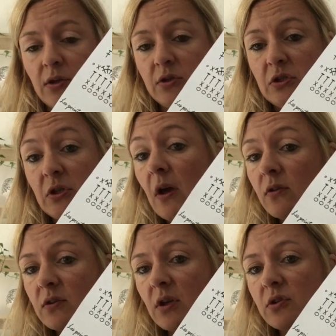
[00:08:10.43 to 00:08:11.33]
Ça,
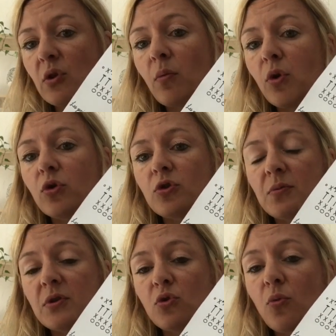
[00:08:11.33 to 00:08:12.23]
ce qui ressemble à une
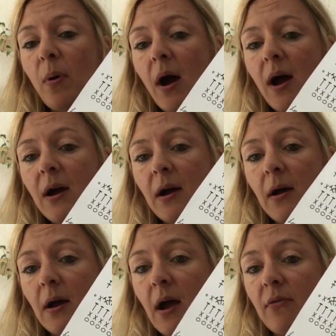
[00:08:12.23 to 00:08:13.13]
espèce de
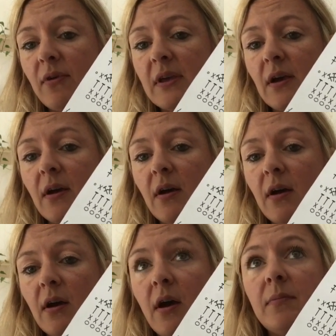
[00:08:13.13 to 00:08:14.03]
barre avec un,